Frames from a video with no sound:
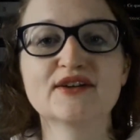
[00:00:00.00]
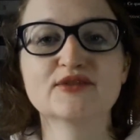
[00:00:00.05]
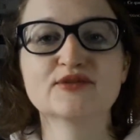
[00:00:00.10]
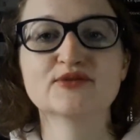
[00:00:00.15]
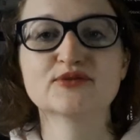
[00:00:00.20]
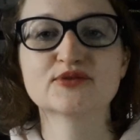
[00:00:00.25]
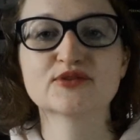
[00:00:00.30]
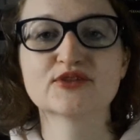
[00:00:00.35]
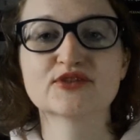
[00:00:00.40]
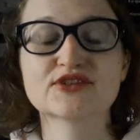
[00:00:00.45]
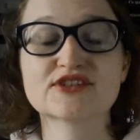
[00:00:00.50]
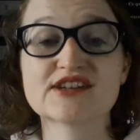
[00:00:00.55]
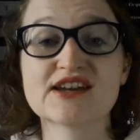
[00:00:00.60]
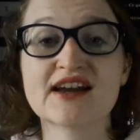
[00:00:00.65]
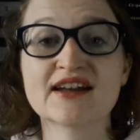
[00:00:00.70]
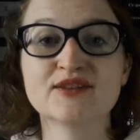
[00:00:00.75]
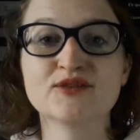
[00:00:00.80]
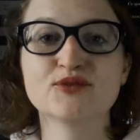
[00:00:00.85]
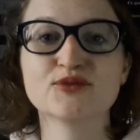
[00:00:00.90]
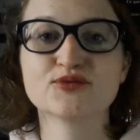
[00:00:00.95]
Donc j'ai
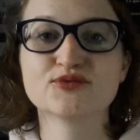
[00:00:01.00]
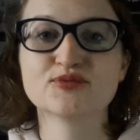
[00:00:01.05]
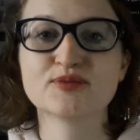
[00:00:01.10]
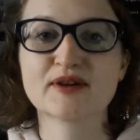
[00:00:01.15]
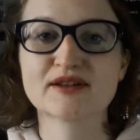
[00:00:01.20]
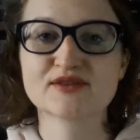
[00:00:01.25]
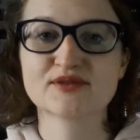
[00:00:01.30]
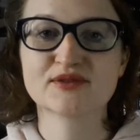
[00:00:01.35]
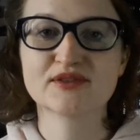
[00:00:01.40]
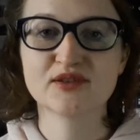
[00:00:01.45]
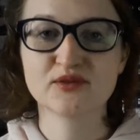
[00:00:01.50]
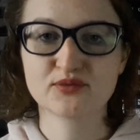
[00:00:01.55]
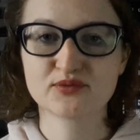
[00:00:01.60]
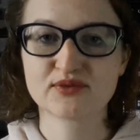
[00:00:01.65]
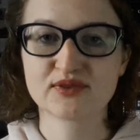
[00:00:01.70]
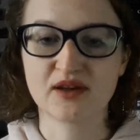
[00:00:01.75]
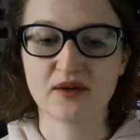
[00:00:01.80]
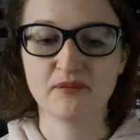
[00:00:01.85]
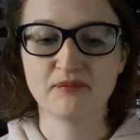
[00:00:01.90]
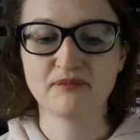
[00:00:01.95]
hâte de vous présenter tout
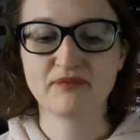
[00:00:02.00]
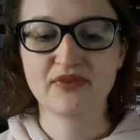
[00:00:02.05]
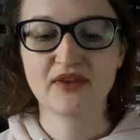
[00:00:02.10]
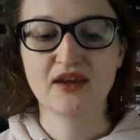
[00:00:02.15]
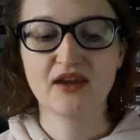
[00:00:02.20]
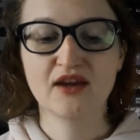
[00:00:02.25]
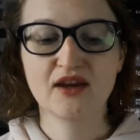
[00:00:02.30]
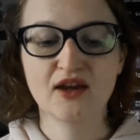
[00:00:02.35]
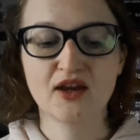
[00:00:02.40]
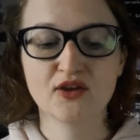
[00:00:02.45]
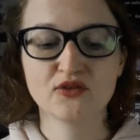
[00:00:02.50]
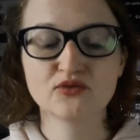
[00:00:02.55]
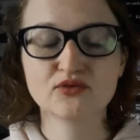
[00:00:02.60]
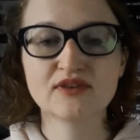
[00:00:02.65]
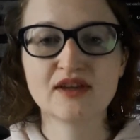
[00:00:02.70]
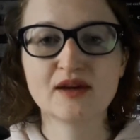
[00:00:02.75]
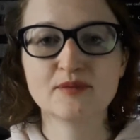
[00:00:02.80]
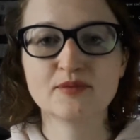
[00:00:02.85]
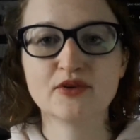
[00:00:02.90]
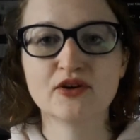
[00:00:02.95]
ça. Tout
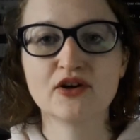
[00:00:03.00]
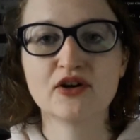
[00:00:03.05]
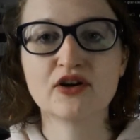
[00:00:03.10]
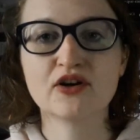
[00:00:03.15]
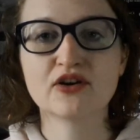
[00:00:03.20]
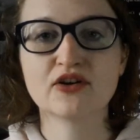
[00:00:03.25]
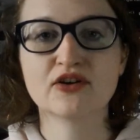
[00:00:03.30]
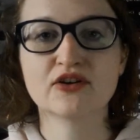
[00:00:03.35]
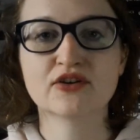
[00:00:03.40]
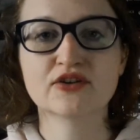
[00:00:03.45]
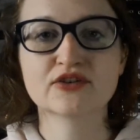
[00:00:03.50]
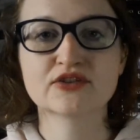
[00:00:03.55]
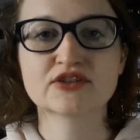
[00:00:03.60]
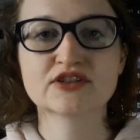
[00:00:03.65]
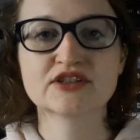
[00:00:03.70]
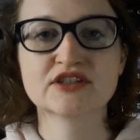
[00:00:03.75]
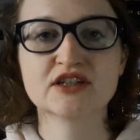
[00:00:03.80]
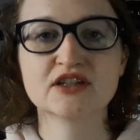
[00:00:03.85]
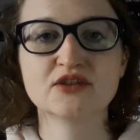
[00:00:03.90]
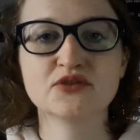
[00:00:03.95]
d'abord,
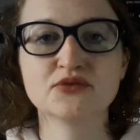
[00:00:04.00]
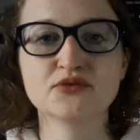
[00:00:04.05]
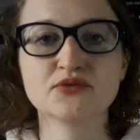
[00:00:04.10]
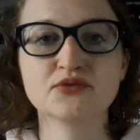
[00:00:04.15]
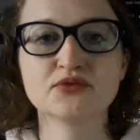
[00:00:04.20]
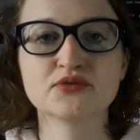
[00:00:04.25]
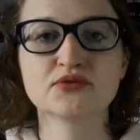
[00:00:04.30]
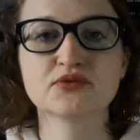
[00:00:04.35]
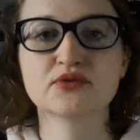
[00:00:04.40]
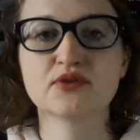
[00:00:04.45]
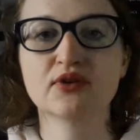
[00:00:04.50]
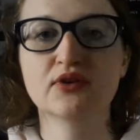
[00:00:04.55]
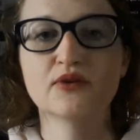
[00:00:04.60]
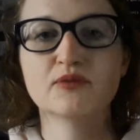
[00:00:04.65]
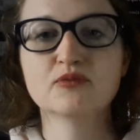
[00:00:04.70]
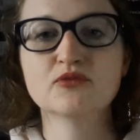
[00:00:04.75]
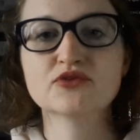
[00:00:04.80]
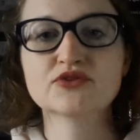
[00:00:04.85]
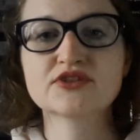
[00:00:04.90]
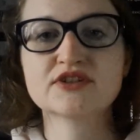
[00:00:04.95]
j'ai lu
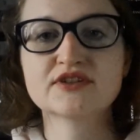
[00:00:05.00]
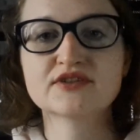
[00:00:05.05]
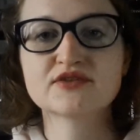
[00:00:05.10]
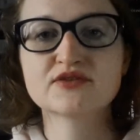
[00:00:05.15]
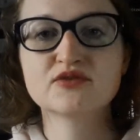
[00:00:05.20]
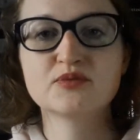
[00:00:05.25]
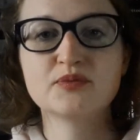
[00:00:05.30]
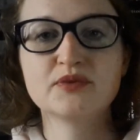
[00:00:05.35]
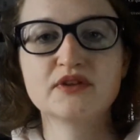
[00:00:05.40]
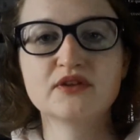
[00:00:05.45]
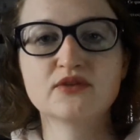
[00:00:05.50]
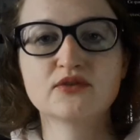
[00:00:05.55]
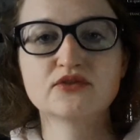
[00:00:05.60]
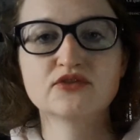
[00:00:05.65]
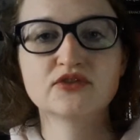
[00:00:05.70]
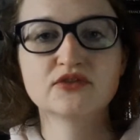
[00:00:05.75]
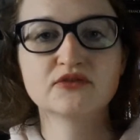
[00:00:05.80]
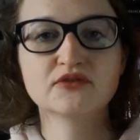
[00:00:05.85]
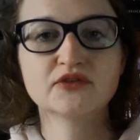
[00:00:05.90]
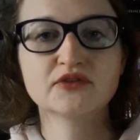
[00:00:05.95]
Mon chien stupide de
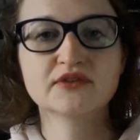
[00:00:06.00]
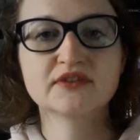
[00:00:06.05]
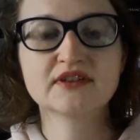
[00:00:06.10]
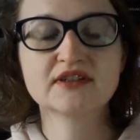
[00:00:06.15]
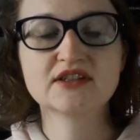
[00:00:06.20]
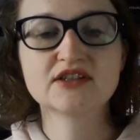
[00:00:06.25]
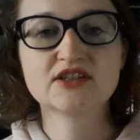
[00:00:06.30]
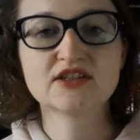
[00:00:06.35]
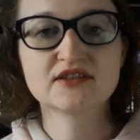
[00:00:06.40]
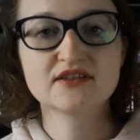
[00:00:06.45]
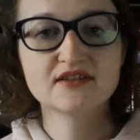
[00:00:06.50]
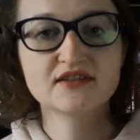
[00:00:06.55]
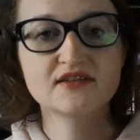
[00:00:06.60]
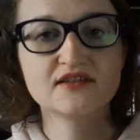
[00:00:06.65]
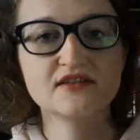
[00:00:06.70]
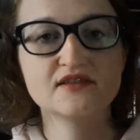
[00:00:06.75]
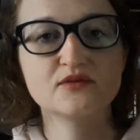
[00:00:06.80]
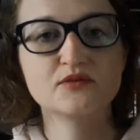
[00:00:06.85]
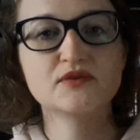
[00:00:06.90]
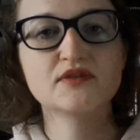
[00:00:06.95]
John Fante chez
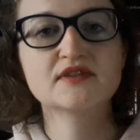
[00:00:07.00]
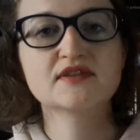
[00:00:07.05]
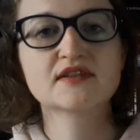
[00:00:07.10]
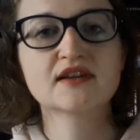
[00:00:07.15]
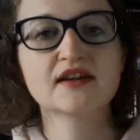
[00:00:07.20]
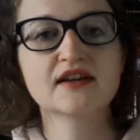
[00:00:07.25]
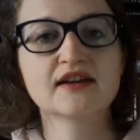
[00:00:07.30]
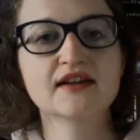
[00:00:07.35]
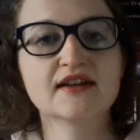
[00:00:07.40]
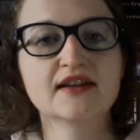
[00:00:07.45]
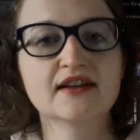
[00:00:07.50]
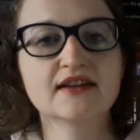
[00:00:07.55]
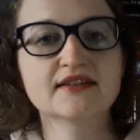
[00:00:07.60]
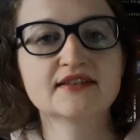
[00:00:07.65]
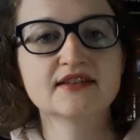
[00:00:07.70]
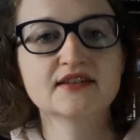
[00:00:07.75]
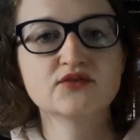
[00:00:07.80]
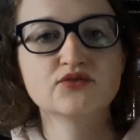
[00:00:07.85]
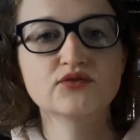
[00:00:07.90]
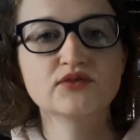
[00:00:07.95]
1018.
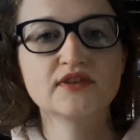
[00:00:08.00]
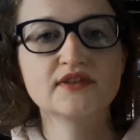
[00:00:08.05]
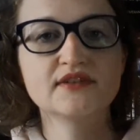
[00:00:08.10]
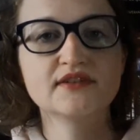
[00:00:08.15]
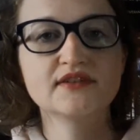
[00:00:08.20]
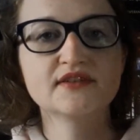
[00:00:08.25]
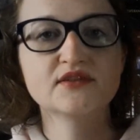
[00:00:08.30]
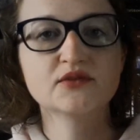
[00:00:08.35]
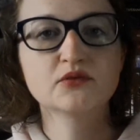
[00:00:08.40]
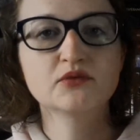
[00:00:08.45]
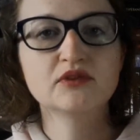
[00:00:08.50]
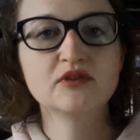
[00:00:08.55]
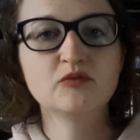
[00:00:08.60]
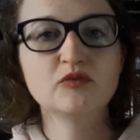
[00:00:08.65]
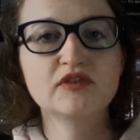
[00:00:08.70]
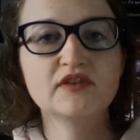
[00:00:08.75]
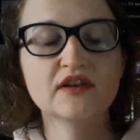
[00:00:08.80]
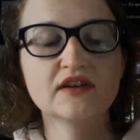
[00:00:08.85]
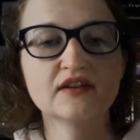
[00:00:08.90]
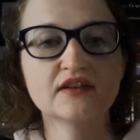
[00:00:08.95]
C'est une édition
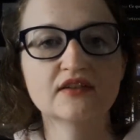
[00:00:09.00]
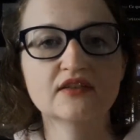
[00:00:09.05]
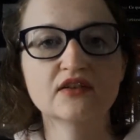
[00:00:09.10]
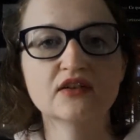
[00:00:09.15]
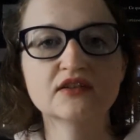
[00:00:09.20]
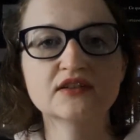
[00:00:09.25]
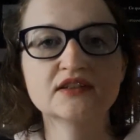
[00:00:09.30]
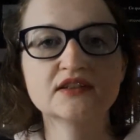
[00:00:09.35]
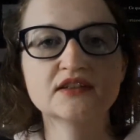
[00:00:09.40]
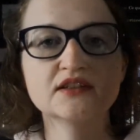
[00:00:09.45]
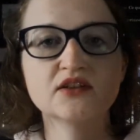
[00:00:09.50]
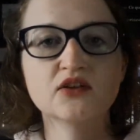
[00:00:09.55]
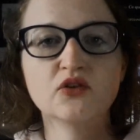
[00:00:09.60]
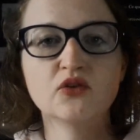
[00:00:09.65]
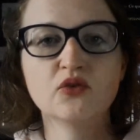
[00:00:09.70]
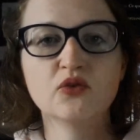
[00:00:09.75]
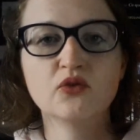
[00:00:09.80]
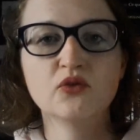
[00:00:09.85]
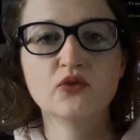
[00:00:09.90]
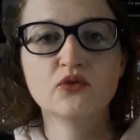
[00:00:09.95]
limitée qui est sortie
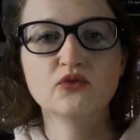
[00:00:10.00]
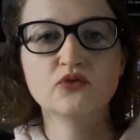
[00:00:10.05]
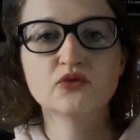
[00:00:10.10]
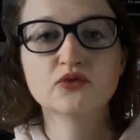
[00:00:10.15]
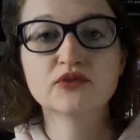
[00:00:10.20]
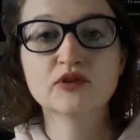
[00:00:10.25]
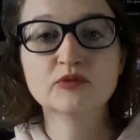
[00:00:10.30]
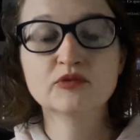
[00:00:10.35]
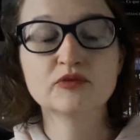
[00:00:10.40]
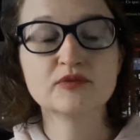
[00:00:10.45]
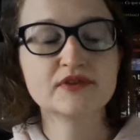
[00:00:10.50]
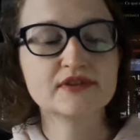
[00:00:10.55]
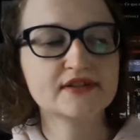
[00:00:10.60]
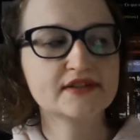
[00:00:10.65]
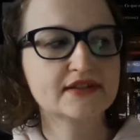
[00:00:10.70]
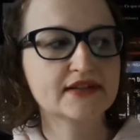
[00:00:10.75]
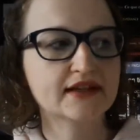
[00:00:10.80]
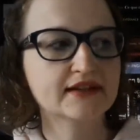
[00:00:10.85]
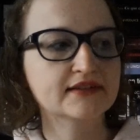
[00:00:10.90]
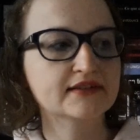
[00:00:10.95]
en novembre
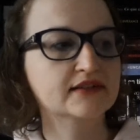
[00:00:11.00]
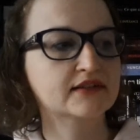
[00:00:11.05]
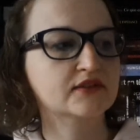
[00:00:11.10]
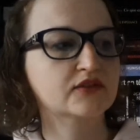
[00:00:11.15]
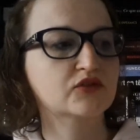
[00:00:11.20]
2017.